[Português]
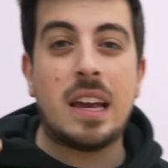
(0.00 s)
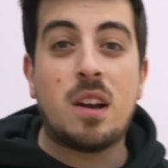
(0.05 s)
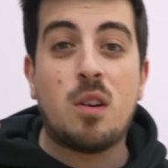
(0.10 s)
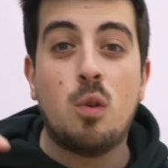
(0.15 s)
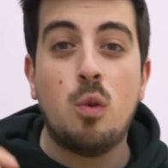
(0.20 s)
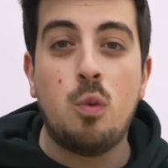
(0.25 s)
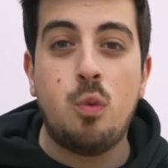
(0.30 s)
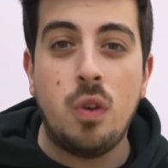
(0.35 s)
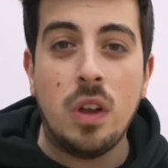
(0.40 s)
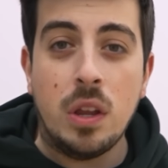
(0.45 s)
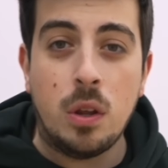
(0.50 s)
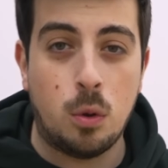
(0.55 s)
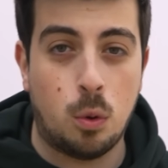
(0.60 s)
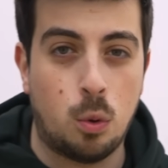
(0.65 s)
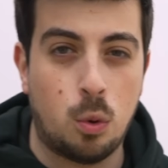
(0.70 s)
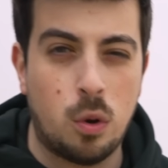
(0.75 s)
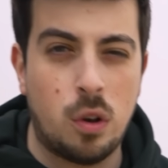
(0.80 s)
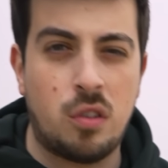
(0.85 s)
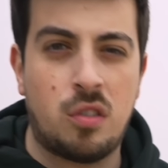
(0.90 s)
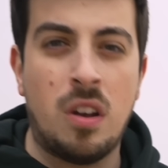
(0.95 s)
é que o vídeo
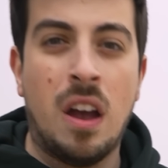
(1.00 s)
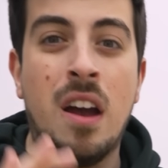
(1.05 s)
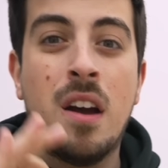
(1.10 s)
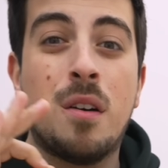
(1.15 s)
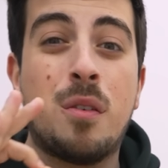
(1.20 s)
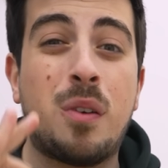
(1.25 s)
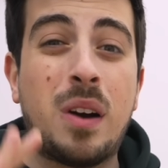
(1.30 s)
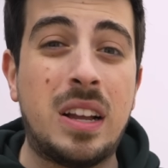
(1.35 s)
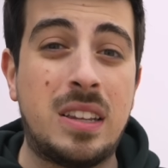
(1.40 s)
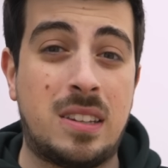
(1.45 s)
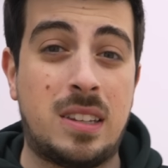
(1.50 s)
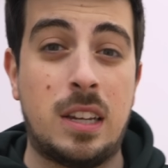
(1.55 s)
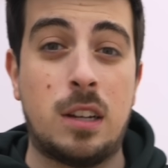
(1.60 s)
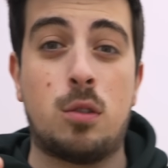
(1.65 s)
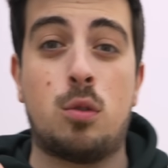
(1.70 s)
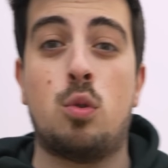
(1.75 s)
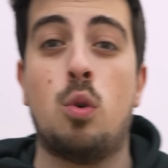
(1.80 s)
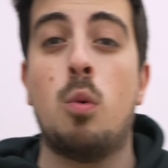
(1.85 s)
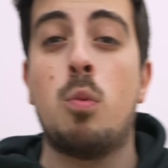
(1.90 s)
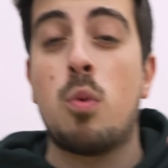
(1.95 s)
de hoje vai
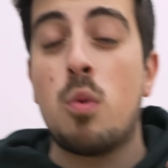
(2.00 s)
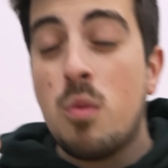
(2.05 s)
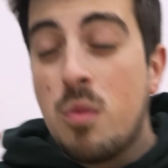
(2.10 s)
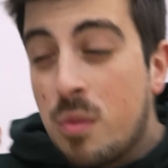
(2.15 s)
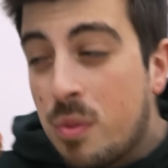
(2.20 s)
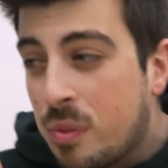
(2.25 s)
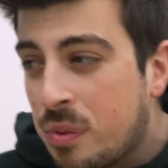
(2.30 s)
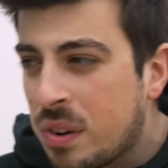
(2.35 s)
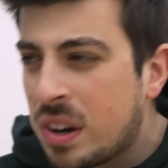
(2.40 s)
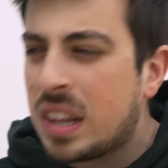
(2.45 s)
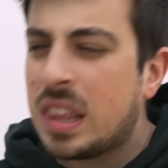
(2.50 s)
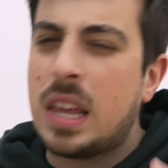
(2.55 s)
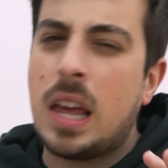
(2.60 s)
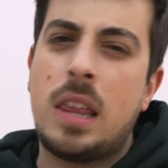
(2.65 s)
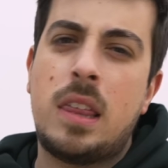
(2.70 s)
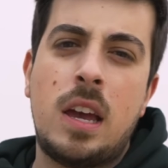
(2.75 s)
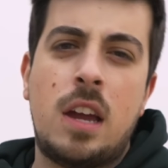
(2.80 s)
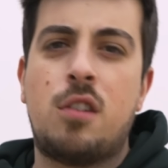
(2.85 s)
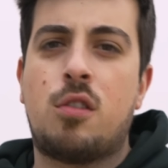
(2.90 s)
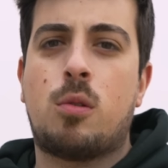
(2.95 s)
ser sobre um
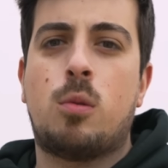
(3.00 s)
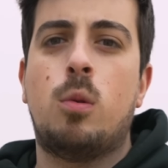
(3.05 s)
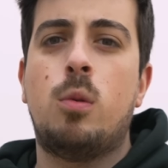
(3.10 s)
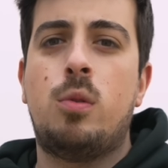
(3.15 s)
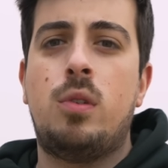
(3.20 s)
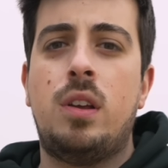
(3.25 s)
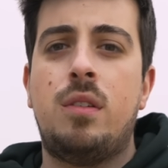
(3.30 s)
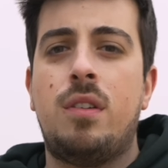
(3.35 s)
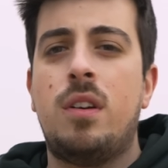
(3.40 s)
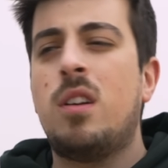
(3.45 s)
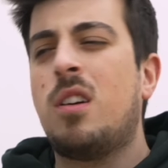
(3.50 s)
verdadeiro exclusivo.